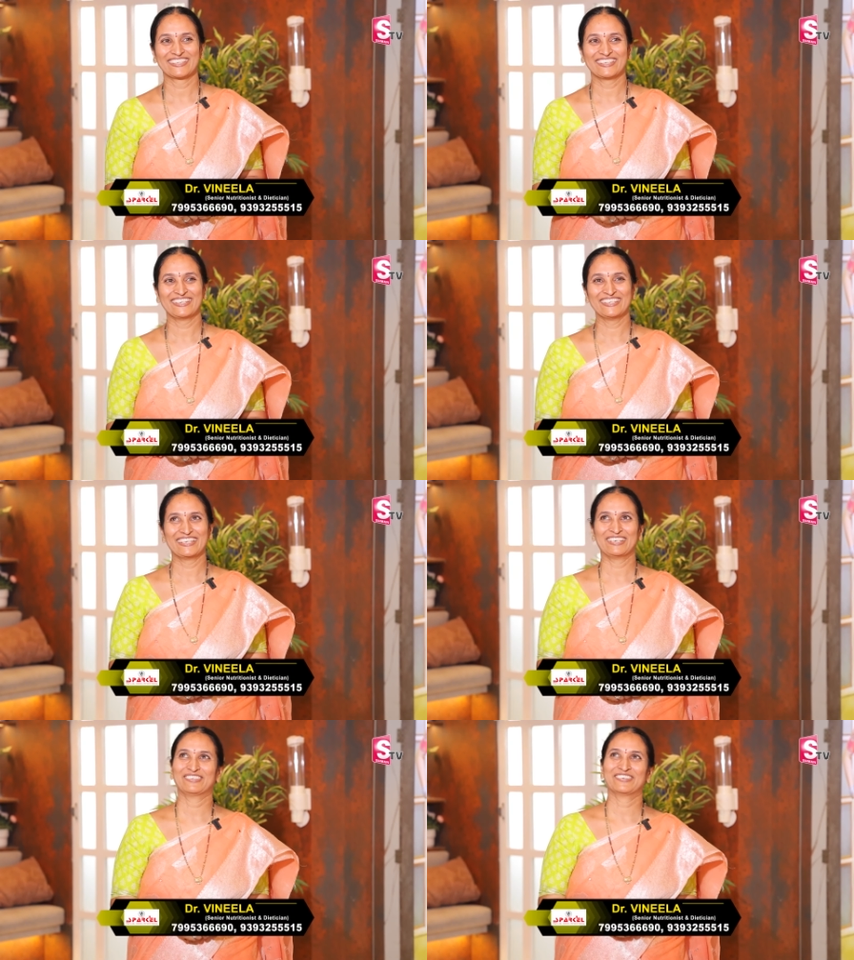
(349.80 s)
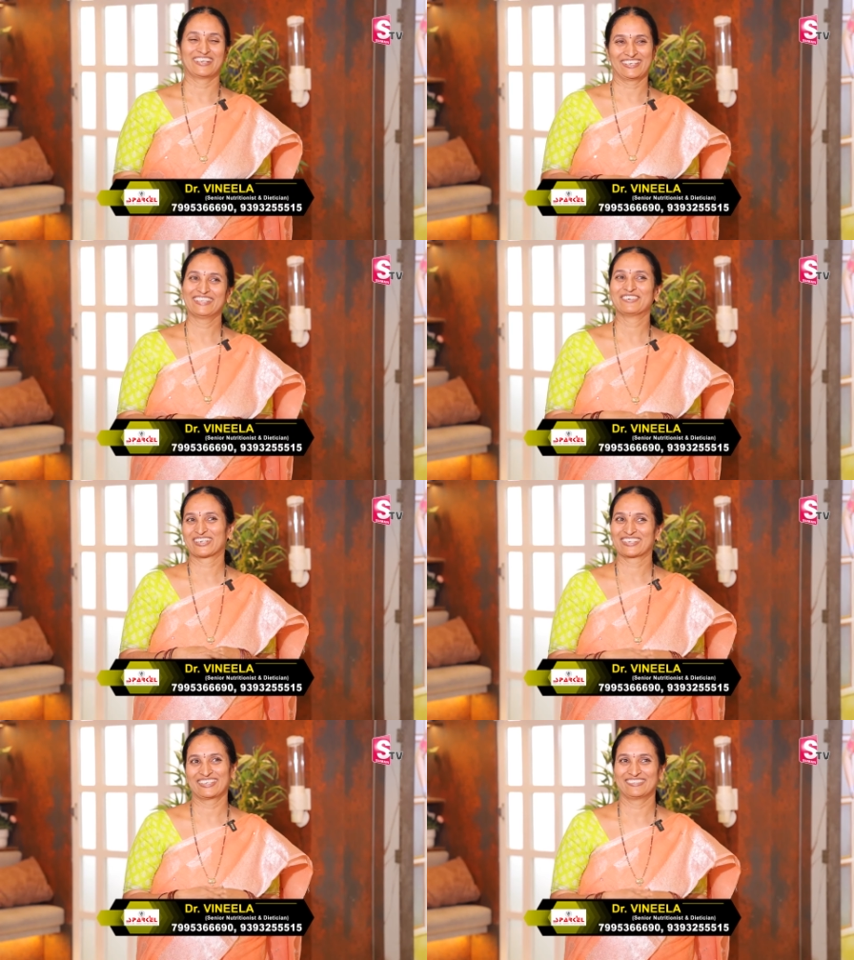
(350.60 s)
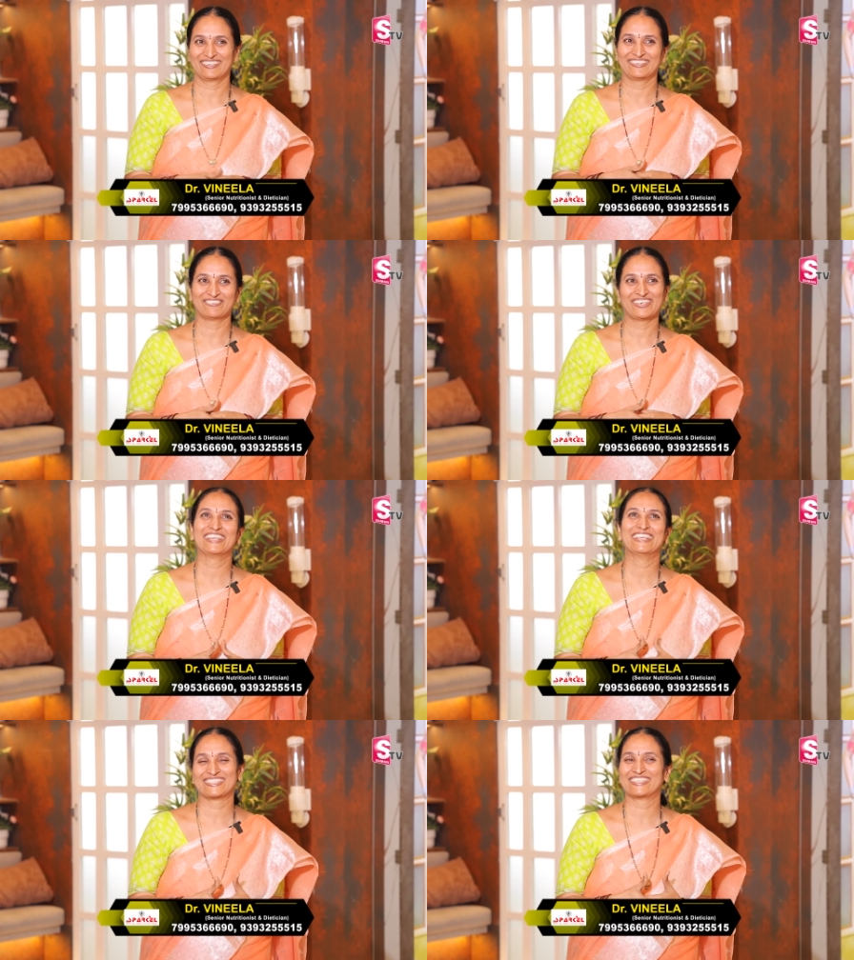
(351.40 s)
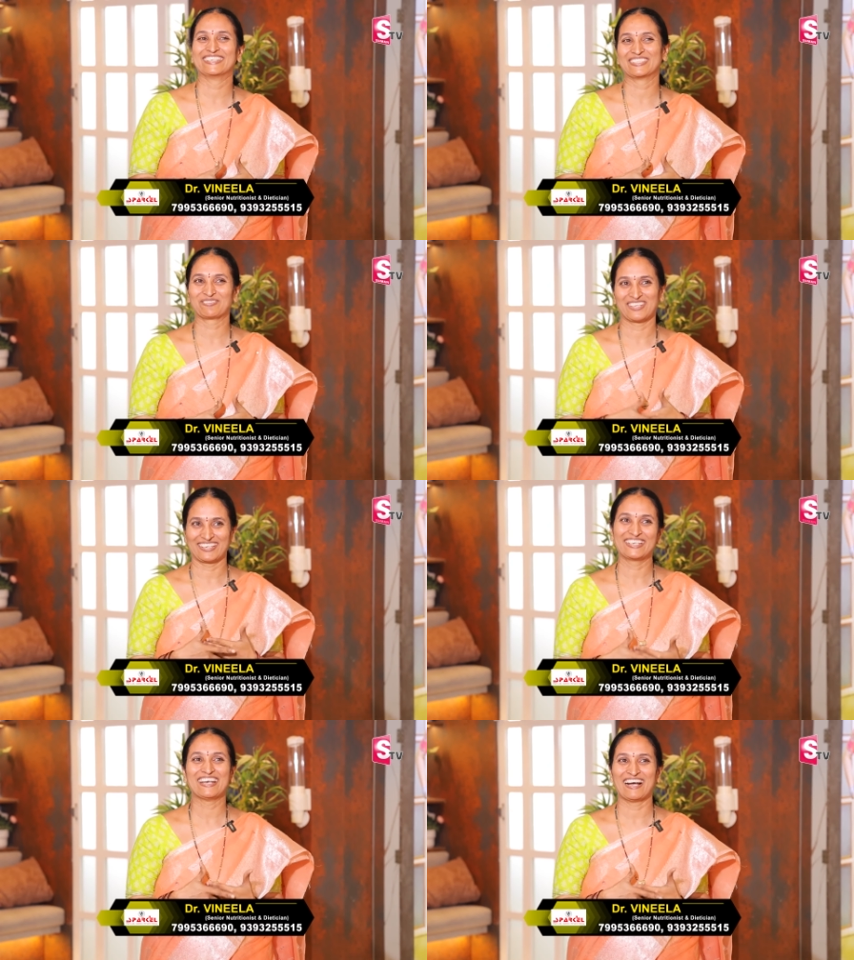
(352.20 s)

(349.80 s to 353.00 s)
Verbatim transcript: ఎందుకంటే నేను అంటే ఒక ఫన్నీ ఇన్సిడెంట్ చెప్తాను అంటే